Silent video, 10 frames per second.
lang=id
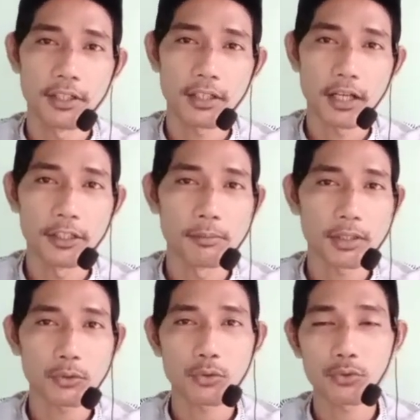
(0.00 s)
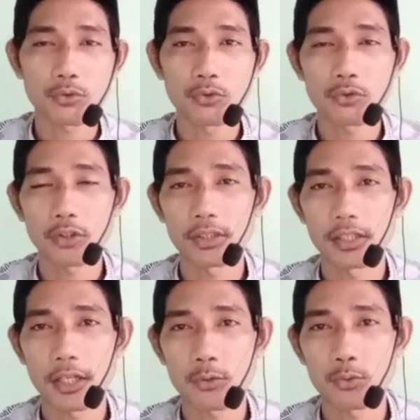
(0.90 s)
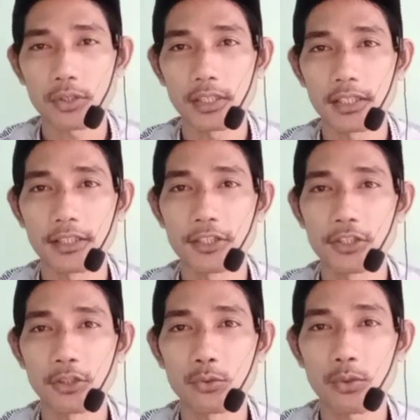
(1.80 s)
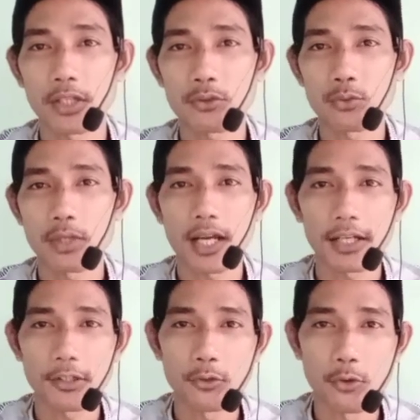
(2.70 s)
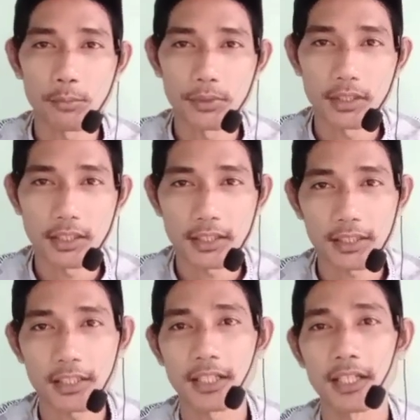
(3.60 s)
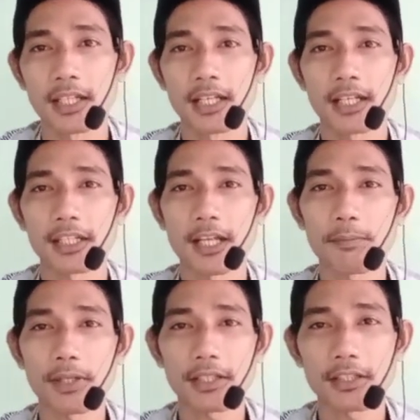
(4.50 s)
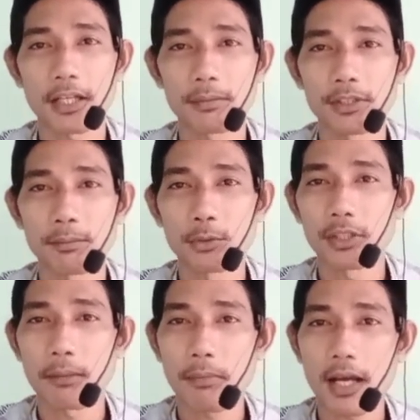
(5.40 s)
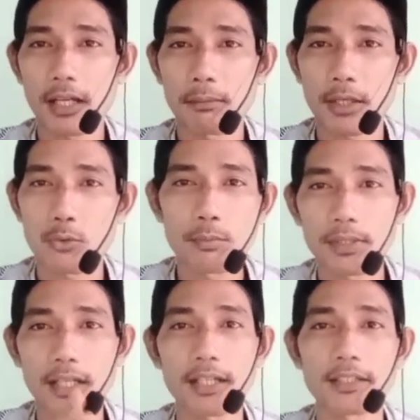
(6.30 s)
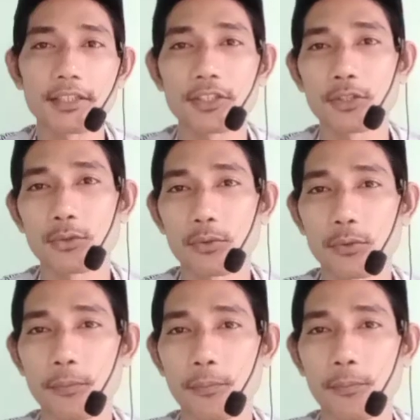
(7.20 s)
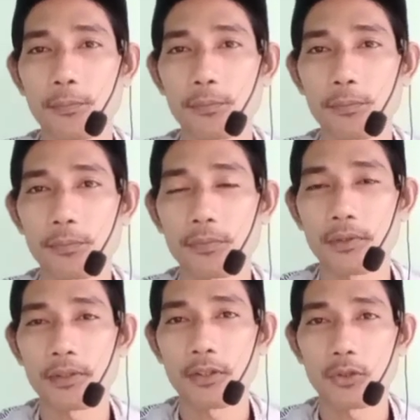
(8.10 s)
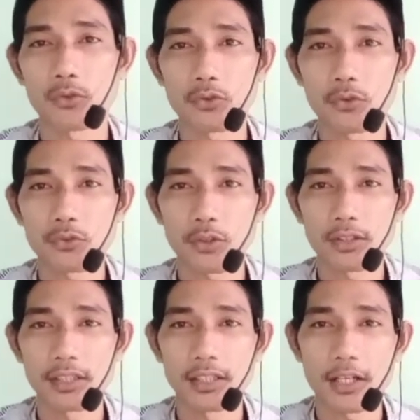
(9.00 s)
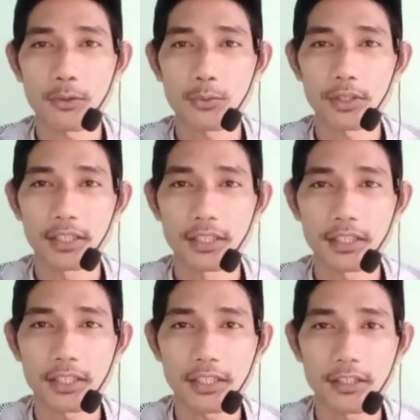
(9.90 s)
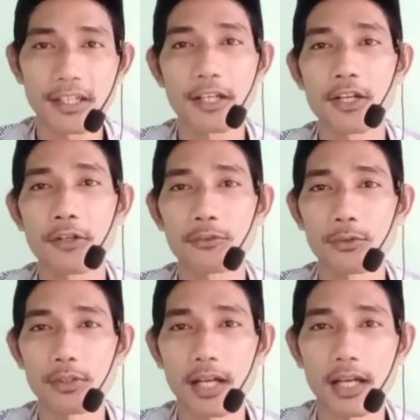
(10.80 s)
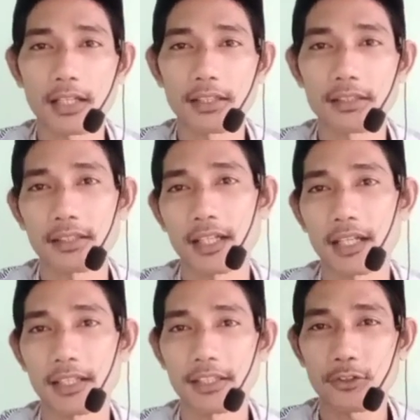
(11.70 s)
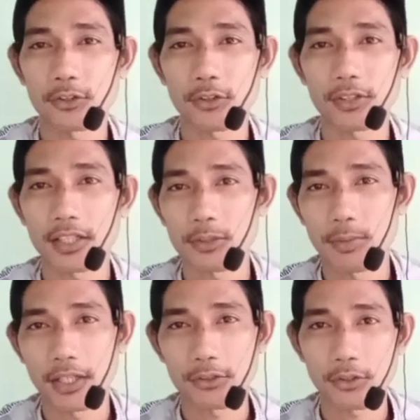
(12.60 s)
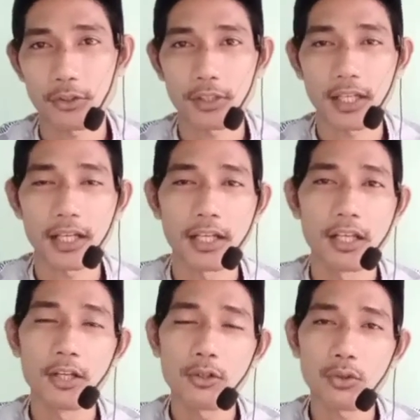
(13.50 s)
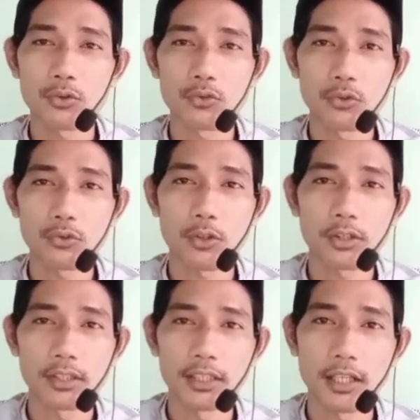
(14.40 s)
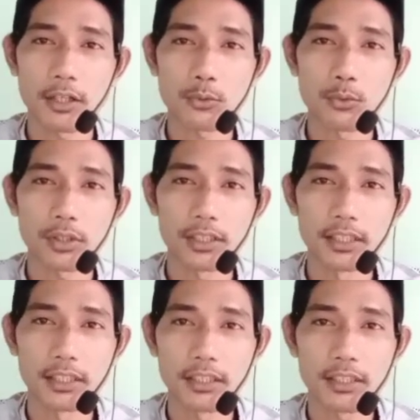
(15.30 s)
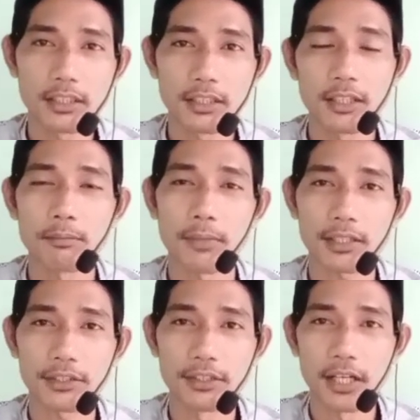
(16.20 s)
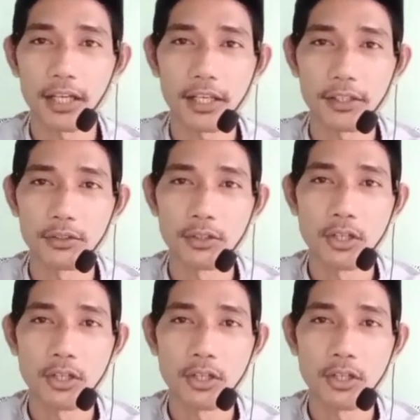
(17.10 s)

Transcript: Kalimat khususon ila ruhihi di situ kan sudah ada domil. Kenapa kita menyebut nama almarhumnya lagi di situ? Khususon ila ruhihi fulan. Nah, ini contohnya sebagai contoh ya. Khususon ila ruhihi Mas Jaed